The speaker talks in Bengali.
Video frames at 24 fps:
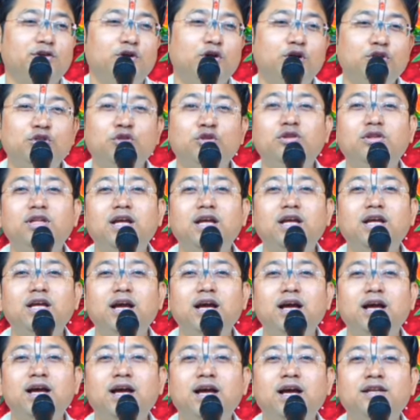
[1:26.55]
অযোধ্যার
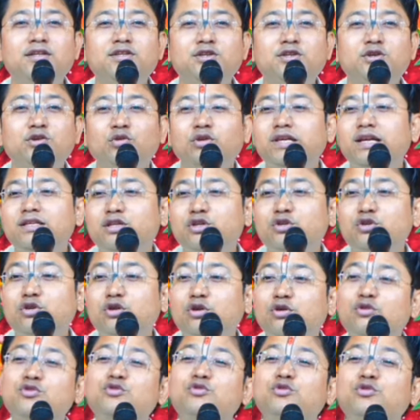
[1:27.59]
যে নদী আছে
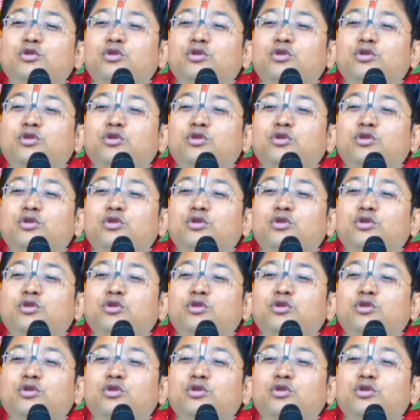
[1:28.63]
সরজু